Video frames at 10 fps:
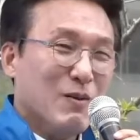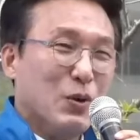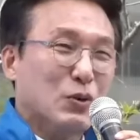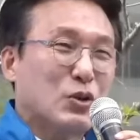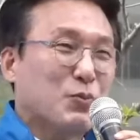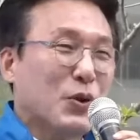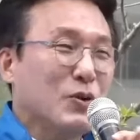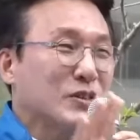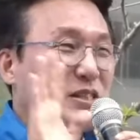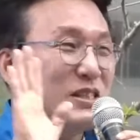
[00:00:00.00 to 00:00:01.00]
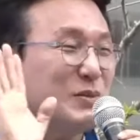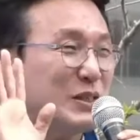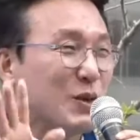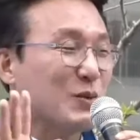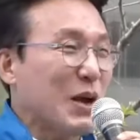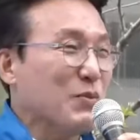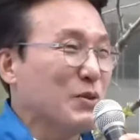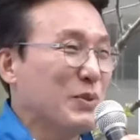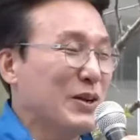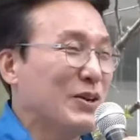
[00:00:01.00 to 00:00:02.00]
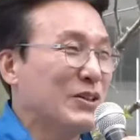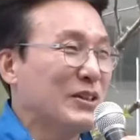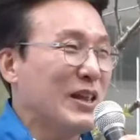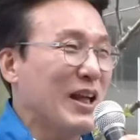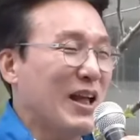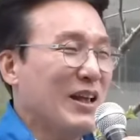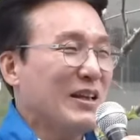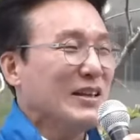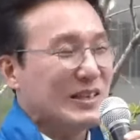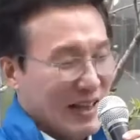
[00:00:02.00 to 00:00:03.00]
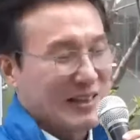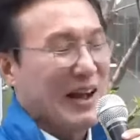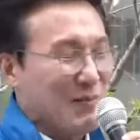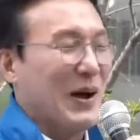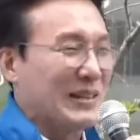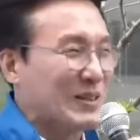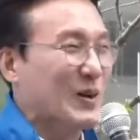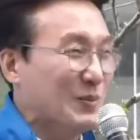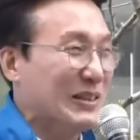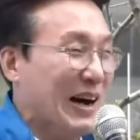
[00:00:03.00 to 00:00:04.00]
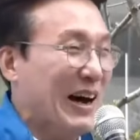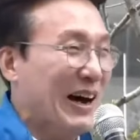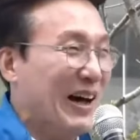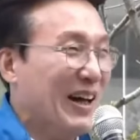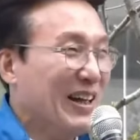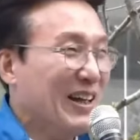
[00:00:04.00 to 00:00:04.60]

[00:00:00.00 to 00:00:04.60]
본투표율 72.3을 밀었는데 이게 딱 맞은 겁니다.